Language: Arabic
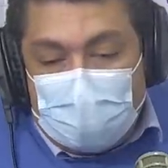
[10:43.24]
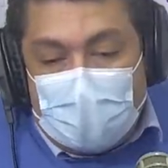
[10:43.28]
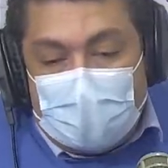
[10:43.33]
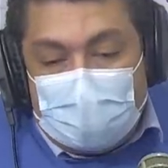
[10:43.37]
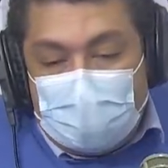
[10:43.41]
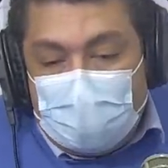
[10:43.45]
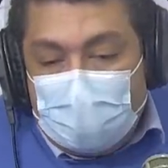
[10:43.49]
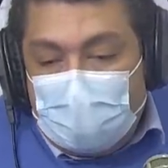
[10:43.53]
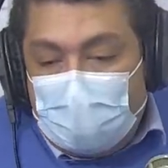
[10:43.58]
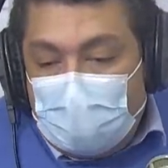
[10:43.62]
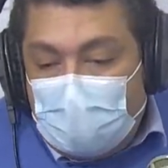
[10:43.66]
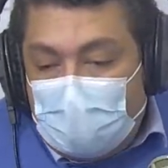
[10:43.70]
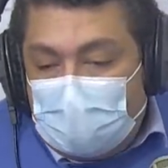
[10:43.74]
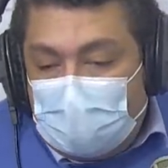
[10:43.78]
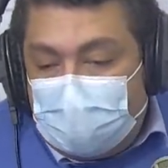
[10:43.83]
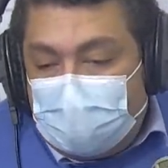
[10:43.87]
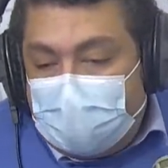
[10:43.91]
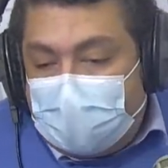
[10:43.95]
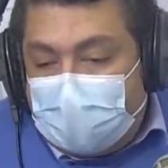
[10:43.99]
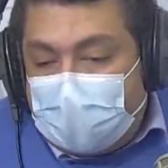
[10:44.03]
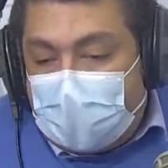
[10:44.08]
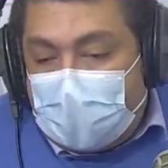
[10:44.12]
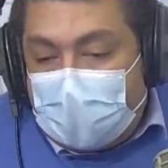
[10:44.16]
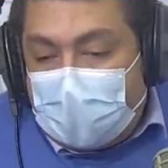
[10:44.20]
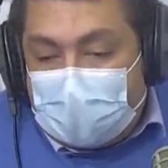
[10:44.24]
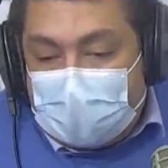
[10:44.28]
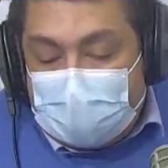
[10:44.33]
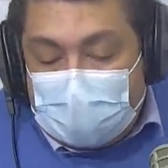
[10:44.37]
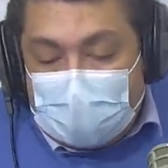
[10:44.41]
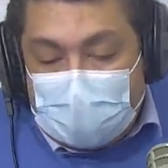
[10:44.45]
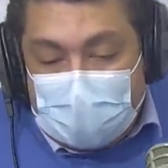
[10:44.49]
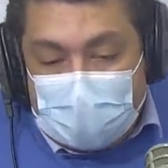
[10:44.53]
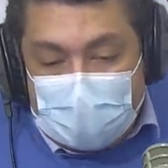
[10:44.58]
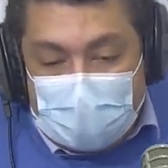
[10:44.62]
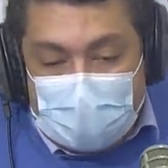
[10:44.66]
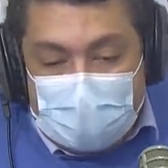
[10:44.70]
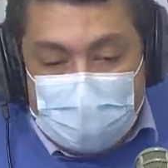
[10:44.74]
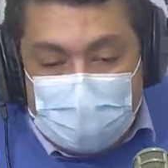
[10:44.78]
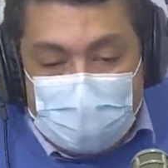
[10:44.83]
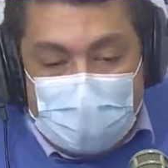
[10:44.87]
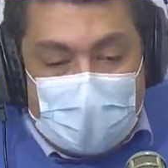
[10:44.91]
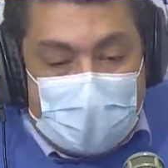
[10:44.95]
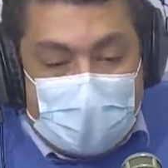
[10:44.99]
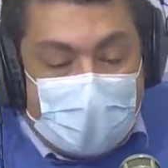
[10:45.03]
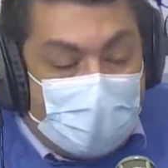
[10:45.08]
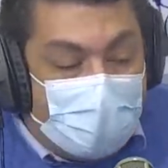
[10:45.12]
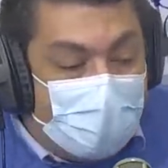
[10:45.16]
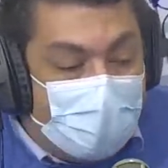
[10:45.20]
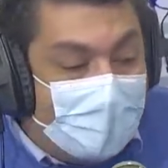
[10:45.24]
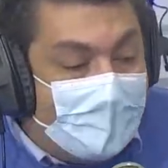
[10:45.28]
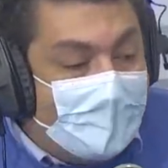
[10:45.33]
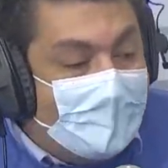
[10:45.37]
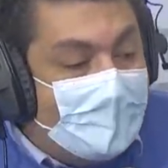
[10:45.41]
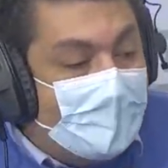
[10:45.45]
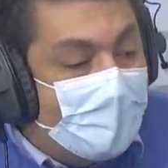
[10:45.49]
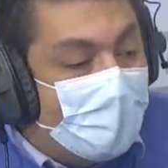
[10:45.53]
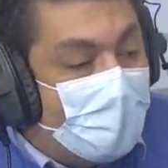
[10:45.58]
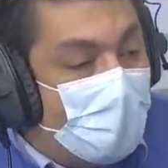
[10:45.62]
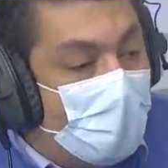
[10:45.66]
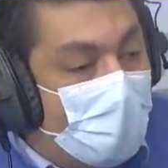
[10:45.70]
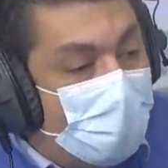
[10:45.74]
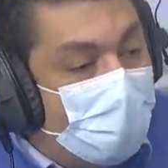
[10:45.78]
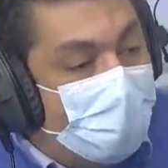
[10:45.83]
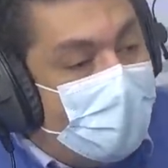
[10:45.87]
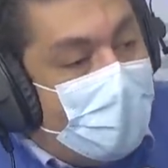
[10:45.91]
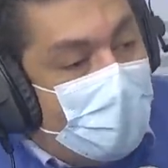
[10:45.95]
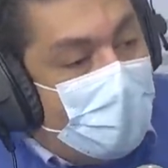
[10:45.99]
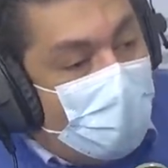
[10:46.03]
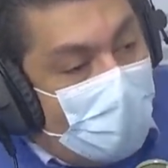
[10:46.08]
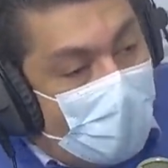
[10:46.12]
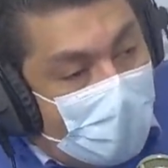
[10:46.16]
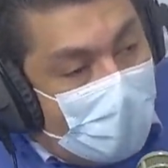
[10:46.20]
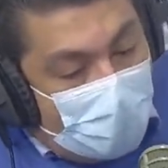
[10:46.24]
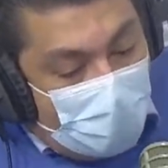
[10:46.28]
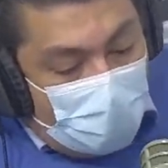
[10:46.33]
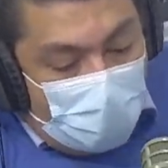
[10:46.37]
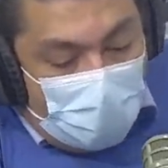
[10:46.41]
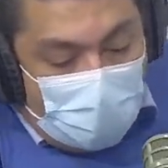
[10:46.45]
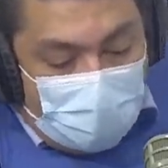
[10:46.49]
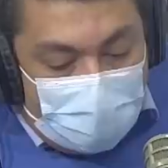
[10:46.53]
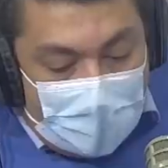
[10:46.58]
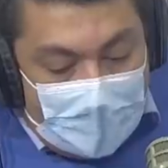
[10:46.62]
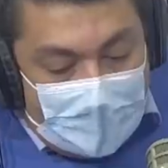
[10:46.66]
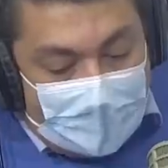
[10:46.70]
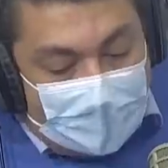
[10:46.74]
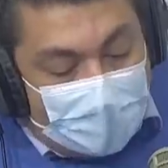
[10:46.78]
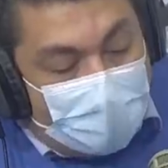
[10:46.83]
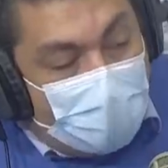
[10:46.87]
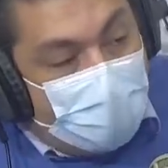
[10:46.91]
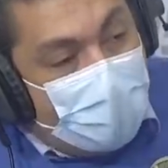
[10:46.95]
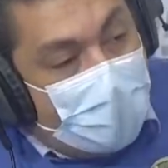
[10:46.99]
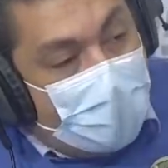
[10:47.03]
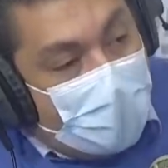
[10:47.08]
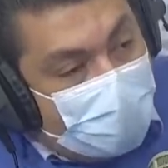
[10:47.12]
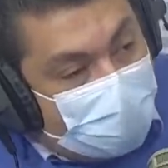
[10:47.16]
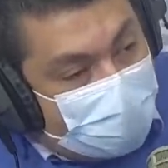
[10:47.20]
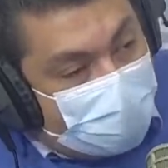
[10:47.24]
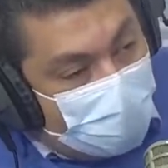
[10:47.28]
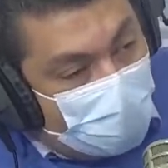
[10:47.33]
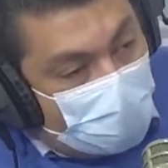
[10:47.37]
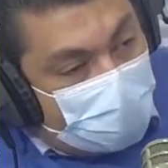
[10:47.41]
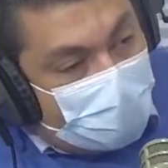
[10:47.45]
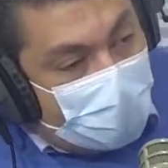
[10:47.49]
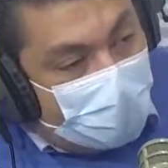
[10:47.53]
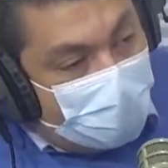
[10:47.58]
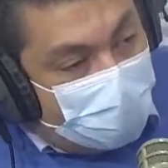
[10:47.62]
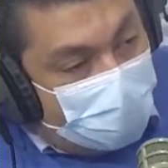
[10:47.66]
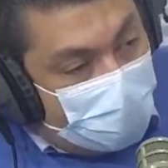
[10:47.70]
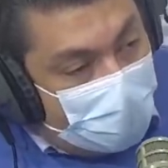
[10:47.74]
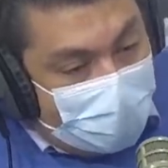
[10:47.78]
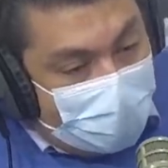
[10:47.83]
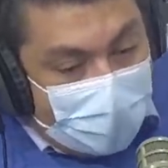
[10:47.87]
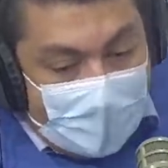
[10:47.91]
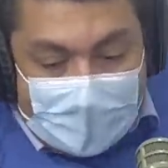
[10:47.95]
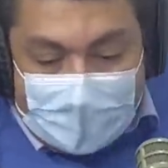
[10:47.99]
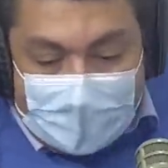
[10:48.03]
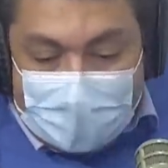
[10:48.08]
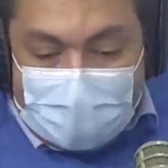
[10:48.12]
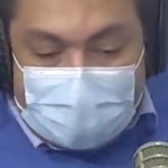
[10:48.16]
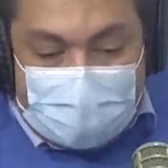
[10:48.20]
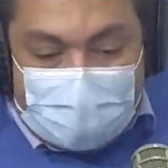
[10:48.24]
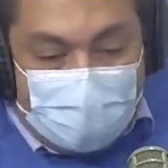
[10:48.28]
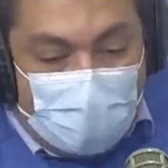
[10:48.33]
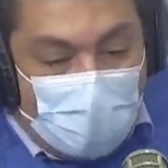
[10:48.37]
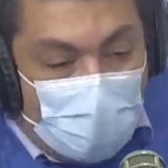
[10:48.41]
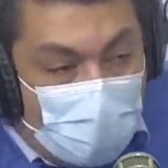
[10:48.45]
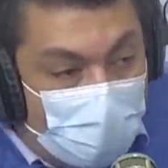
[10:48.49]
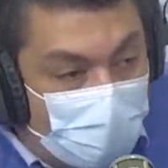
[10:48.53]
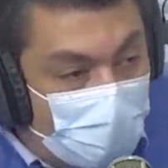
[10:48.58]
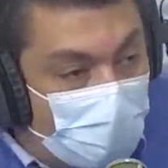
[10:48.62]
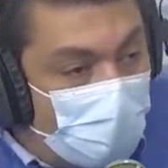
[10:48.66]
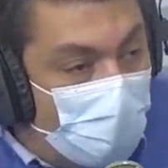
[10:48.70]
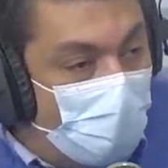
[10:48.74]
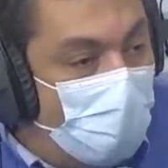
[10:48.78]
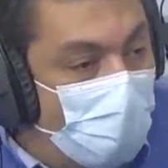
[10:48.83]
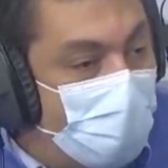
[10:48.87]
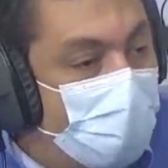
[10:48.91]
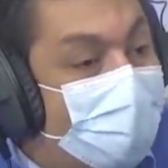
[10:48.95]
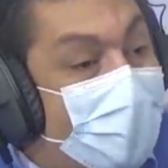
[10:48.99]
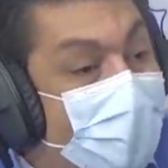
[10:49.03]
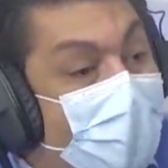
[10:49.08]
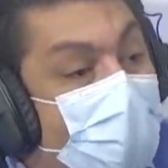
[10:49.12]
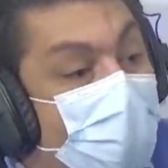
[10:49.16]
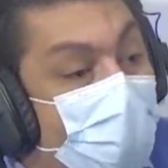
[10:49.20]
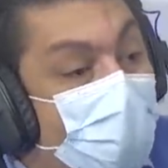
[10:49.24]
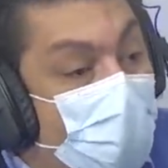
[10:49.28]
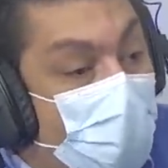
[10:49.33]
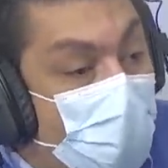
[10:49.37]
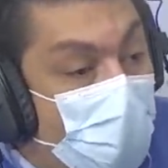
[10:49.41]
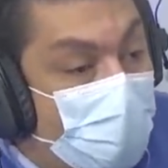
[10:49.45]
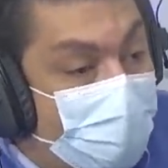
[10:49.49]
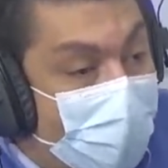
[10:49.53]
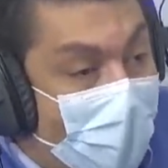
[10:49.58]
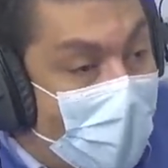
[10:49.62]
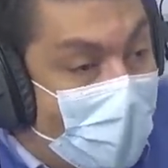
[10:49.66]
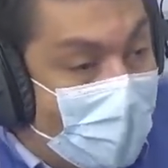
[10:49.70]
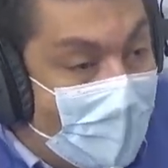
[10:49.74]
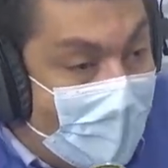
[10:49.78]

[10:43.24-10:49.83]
دوغول شيراك ميتيران كلهم كانوا حولهم فما ناس مختلفين يسمعوهم الكل ومن بعد هما